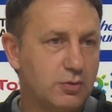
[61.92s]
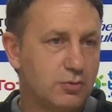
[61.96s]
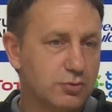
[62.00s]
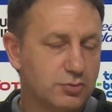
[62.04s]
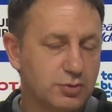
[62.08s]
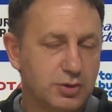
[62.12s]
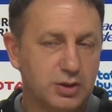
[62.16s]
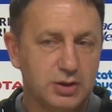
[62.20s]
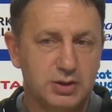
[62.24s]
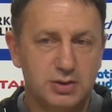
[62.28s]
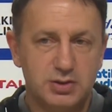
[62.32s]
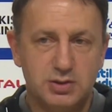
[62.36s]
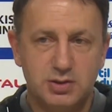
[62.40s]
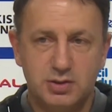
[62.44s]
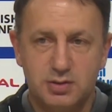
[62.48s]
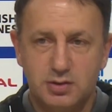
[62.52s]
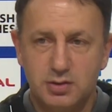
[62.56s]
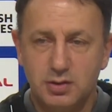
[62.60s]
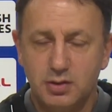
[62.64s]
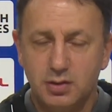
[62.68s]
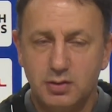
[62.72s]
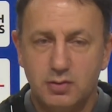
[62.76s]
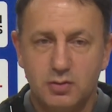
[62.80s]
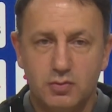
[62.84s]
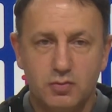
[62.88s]
ortaya
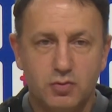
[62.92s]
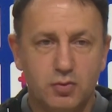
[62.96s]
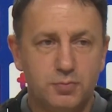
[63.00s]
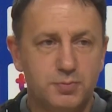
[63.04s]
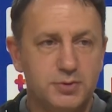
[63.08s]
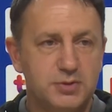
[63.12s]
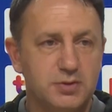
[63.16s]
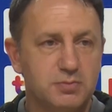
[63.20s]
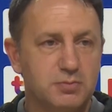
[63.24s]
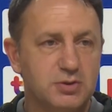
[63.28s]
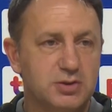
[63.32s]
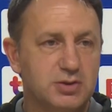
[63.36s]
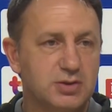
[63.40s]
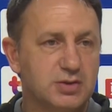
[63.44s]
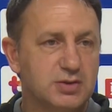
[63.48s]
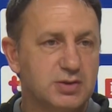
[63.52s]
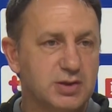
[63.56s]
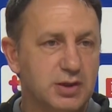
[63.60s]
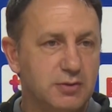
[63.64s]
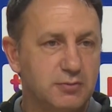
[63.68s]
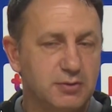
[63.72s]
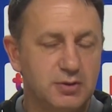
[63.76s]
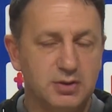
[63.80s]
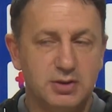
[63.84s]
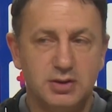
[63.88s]
çıktı. O bizim için
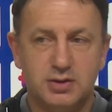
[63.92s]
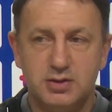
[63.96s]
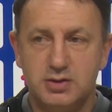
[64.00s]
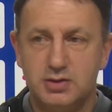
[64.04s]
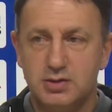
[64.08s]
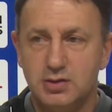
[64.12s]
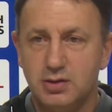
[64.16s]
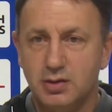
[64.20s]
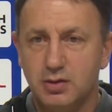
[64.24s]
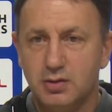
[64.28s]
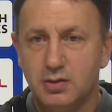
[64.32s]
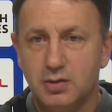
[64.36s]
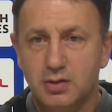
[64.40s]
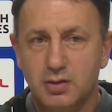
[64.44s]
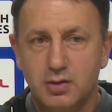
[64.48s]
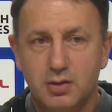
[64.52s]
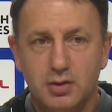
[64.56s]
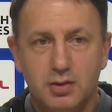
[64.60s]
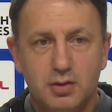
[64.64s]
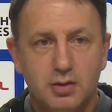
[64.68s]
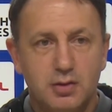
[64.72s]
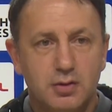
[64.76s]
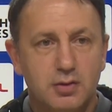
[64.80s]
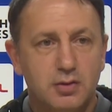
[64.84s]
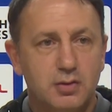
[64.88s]
sevindirici.
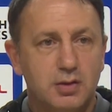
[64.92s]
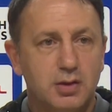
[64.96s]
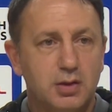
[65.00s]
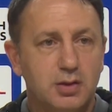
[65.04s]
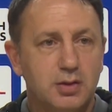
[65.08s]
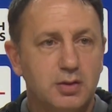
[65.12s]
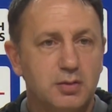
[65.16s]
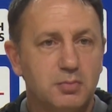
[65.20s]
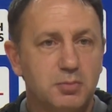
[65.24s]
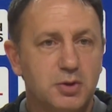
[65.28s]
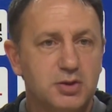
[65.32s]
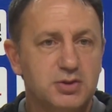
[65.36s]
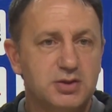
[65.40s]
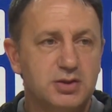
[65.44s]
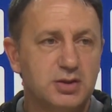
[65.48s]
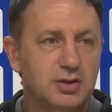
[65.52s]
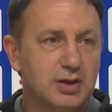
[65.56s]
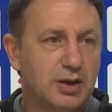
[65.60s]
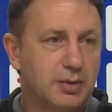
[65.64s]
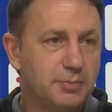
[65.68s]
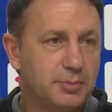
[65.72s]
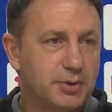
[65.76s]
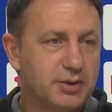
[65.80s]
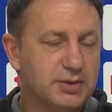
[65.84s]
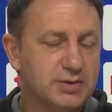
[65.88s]
E,
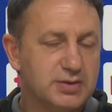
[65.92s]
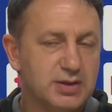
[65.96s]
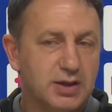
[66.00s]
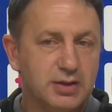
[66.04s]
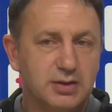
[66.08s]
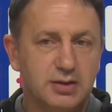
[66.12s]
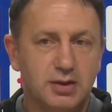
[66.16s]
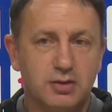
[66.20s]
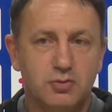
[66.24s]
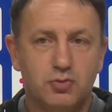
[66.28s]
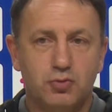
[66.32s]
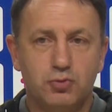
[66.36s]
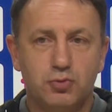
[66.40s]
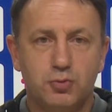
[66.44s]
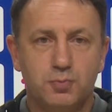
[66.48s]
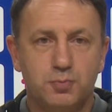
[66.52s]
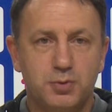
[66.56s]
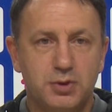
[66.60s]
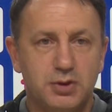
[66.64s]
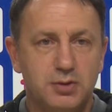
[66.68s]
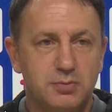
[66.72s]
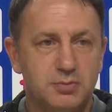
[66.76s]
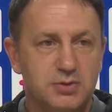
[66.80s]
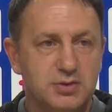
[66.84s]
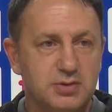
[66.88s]
başından beri zaten
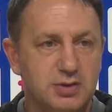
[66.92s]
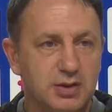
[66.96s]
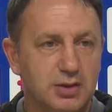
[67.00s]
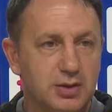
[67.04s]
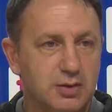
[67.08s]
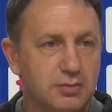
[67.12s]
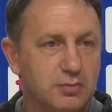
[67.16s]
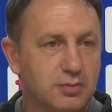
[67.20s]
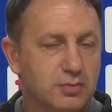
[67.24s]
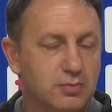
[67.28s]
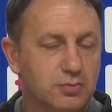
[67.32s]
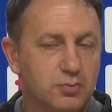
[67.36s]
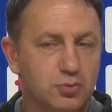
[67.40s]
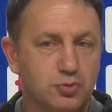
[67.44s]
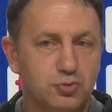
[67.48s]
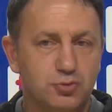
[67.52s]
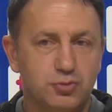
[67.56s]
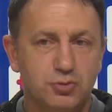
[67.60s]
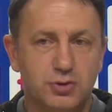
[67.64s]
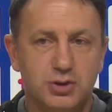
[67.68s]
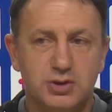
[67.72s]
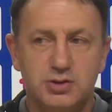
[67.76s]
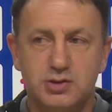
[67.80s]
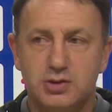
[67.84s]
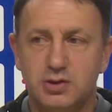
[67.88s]
kulüplerimizle bu
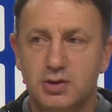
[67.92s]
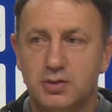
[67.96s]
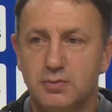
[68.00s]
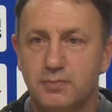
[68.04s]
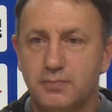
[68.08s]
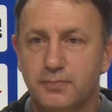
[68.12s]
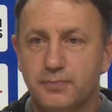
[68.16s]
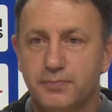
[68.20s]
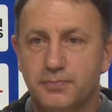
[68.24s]
süreci